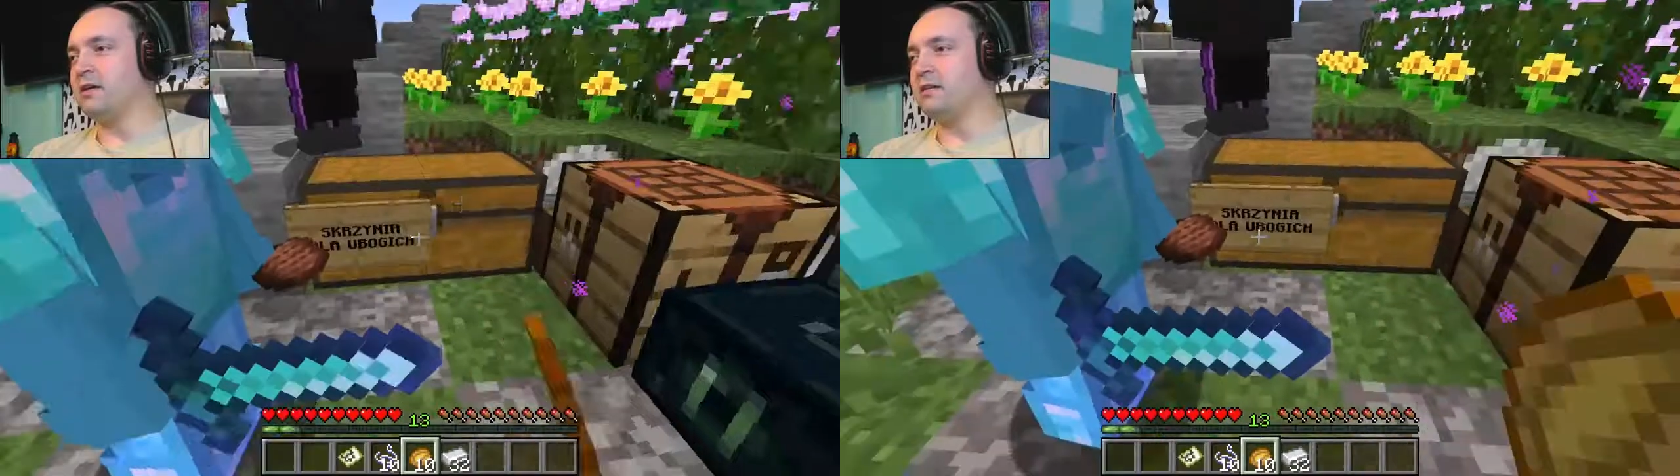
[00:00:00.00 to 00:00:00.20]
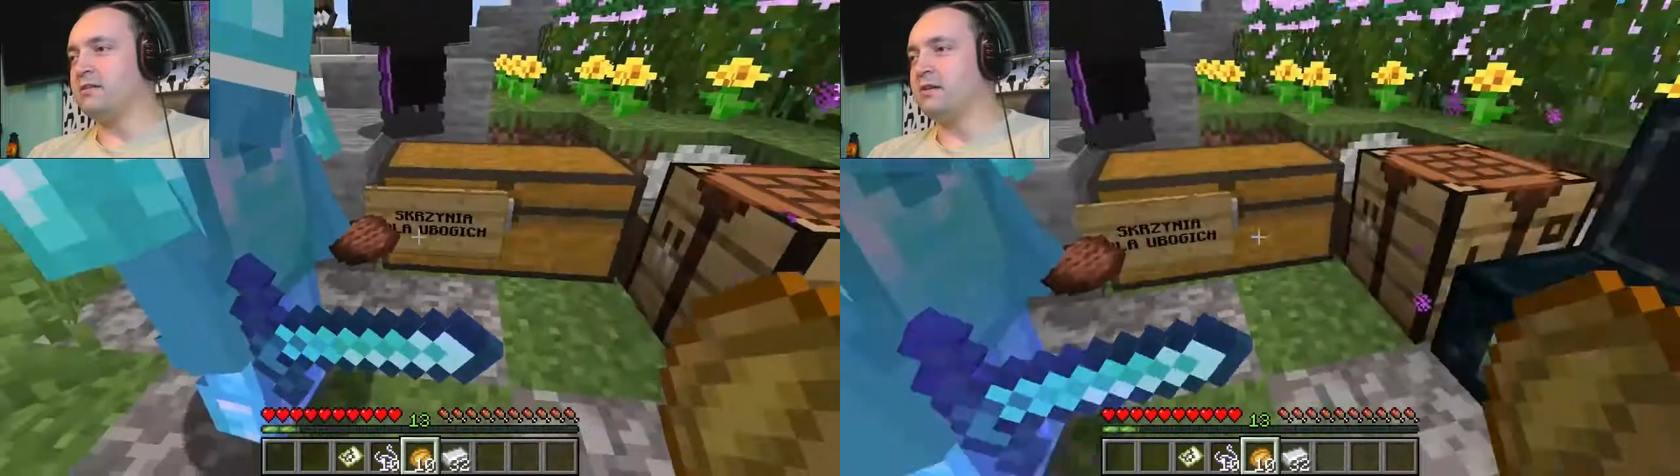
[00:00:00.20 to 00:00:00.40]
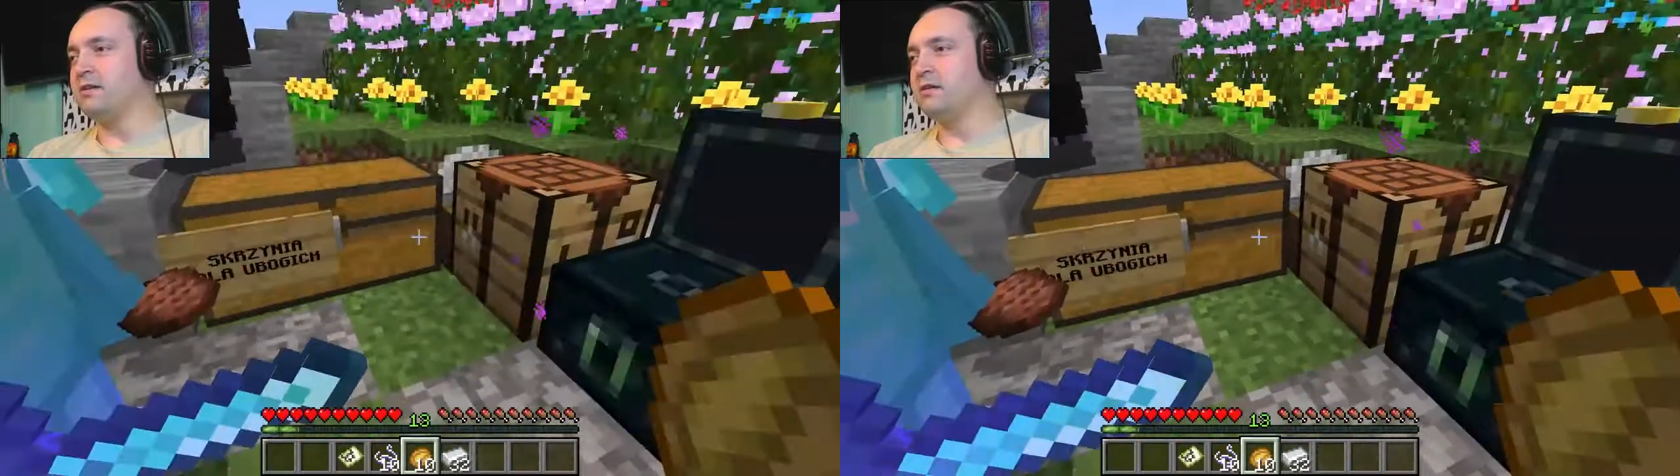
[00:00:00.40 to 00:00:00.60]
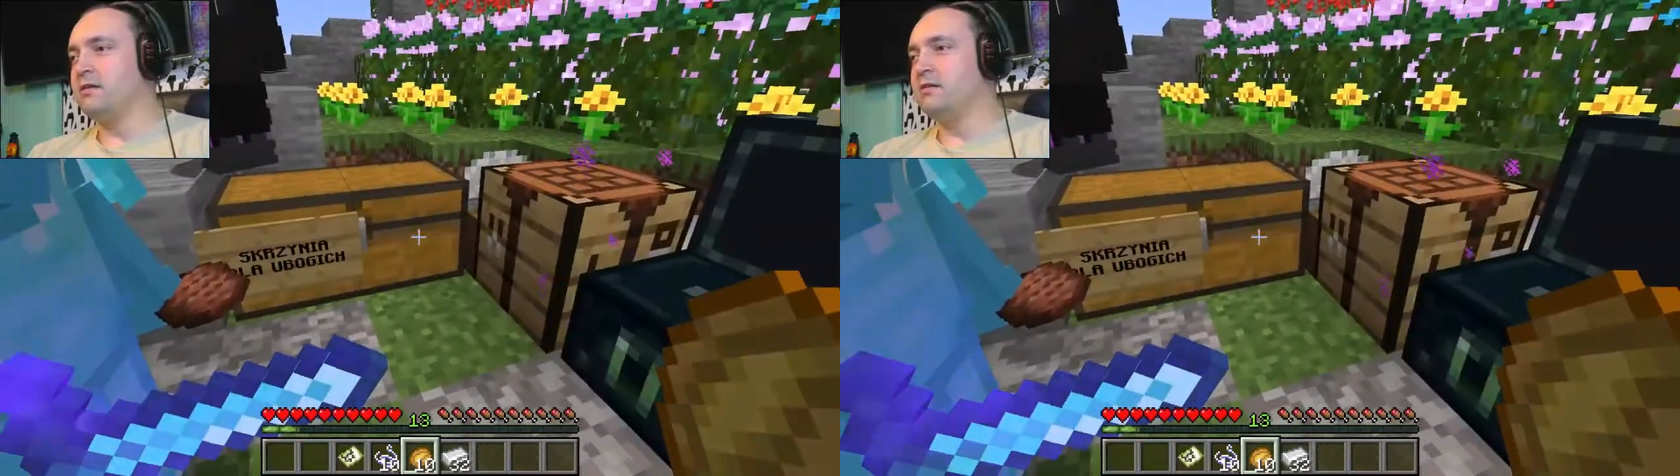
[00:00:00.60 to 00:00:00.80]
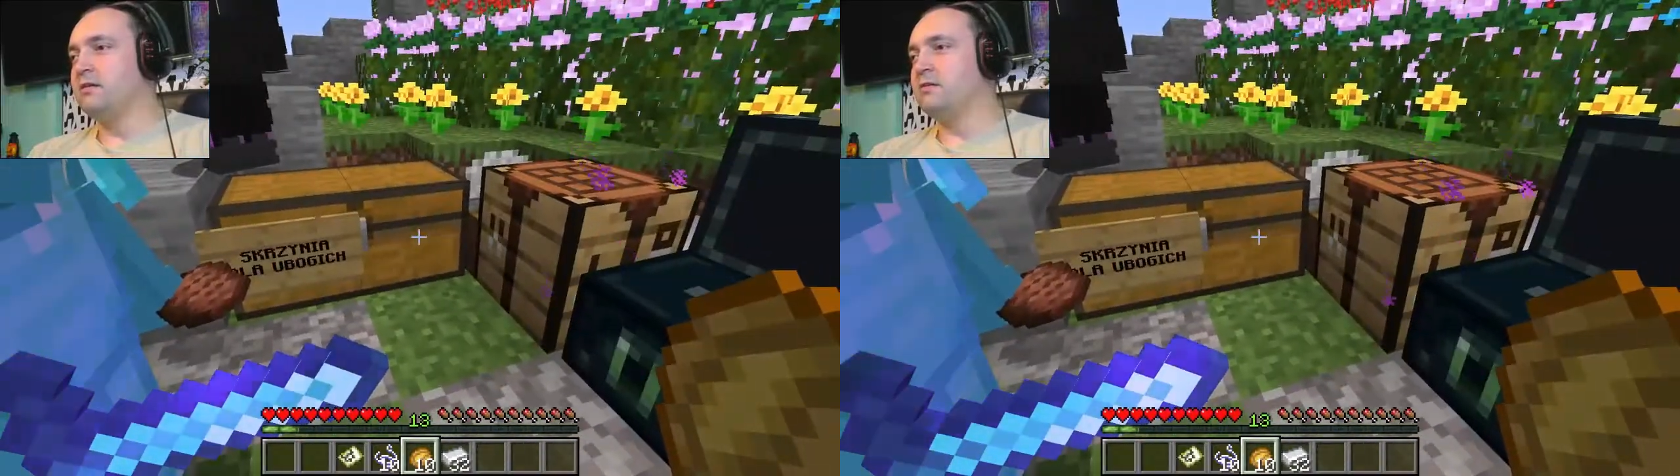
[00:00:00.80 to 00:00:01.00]
akacje!
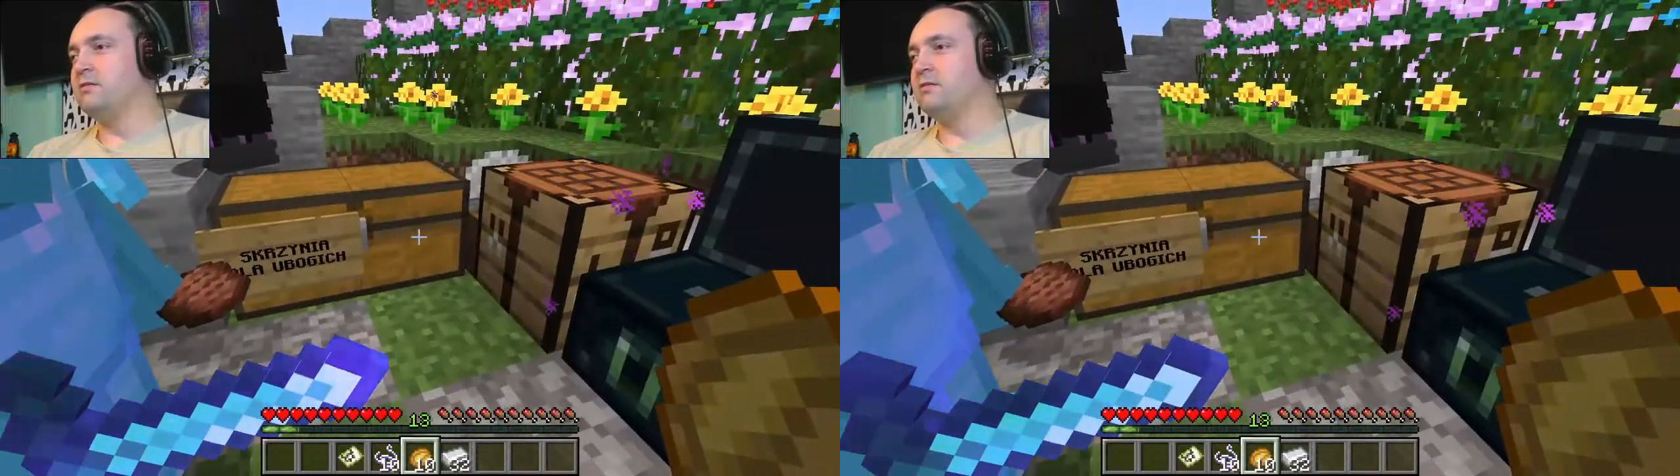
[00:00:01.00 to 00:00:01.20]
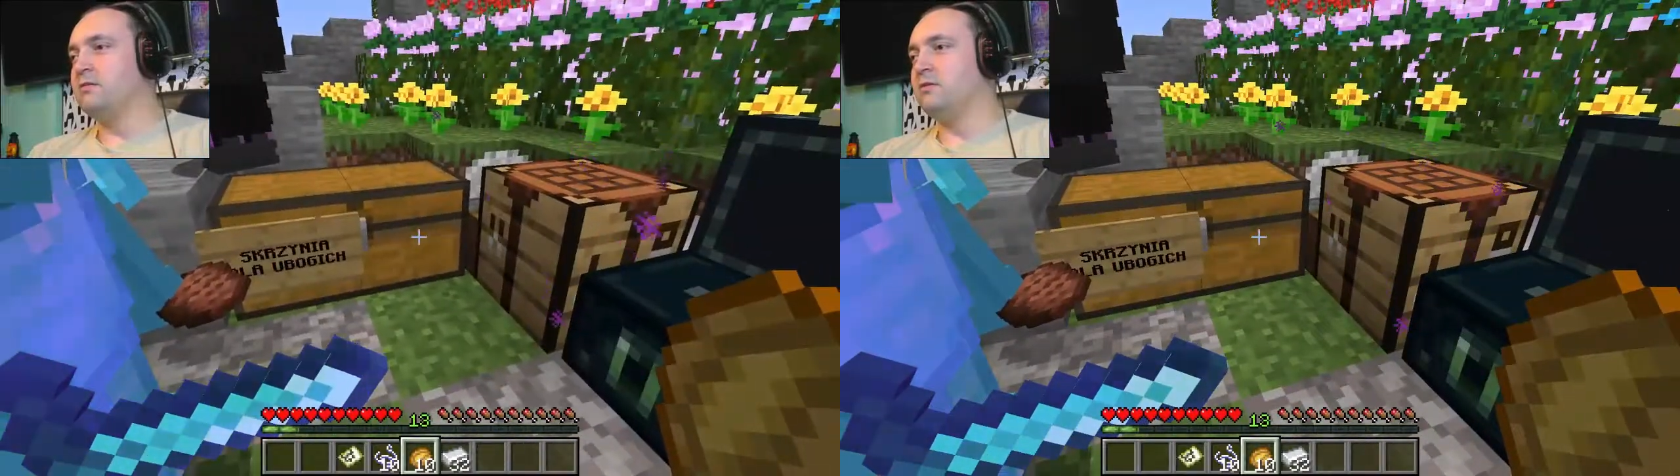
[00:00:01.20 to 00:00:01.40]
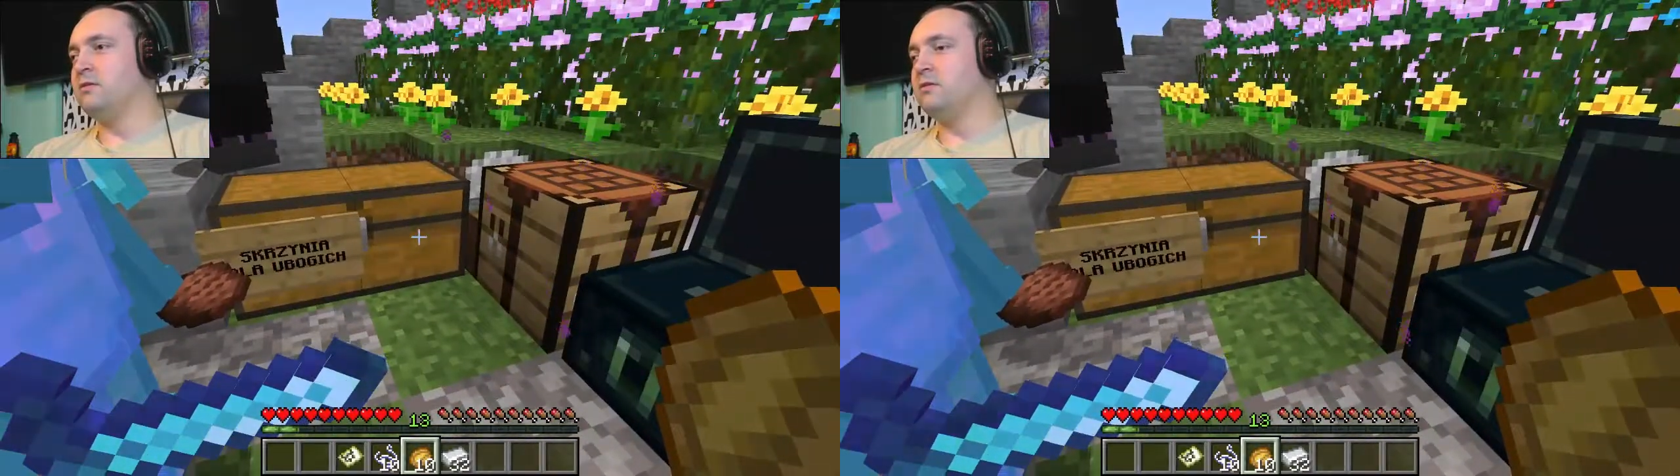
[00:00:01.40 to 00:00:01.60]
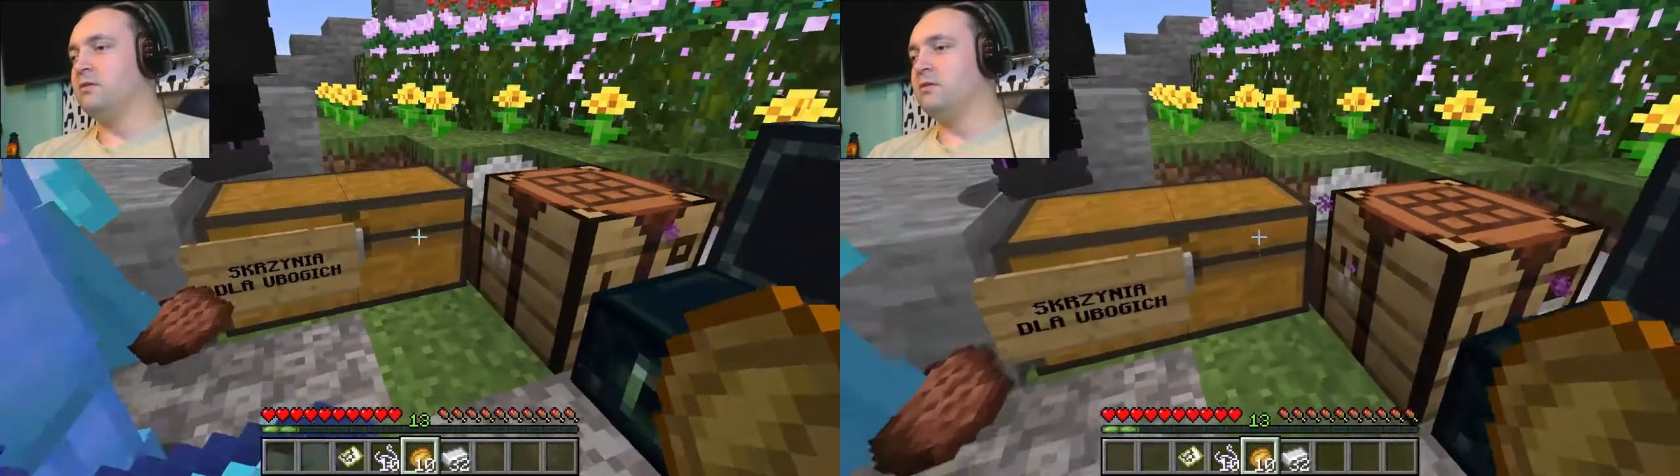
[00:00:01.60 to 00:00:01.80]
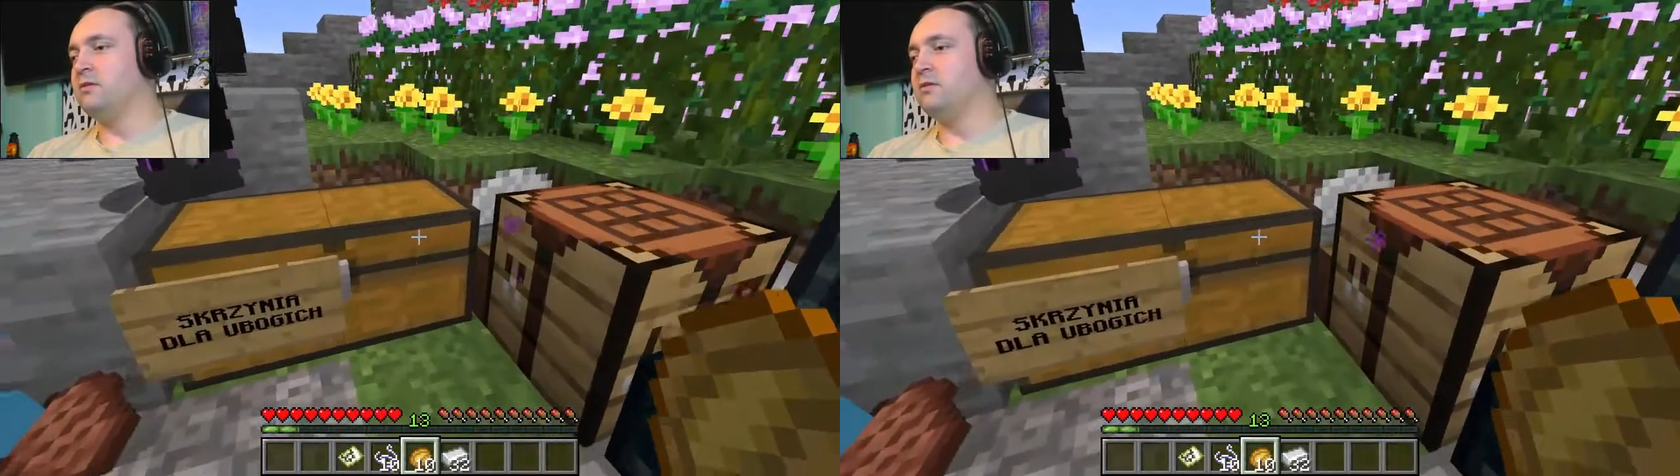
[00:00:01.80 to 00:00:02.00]
O, o,